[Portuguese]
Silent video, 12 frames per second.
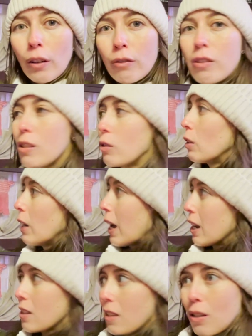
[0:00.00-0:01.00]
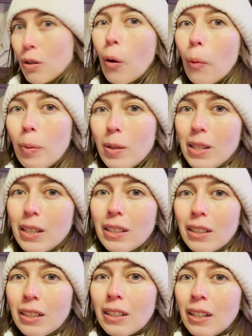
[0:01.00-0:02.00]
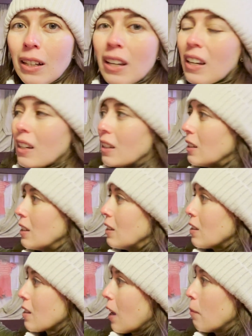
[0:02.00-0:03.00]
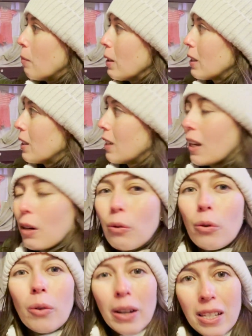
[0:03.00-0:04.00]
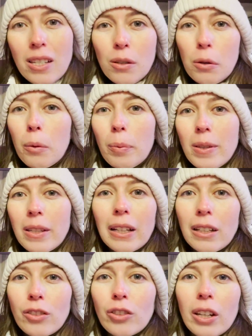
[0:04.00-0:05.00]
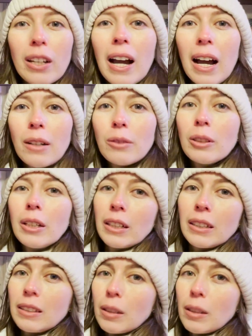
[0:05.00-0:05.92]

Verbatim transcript: Você olhar essas roupas aqui e saber que eram com essas roupas que eles chegaram e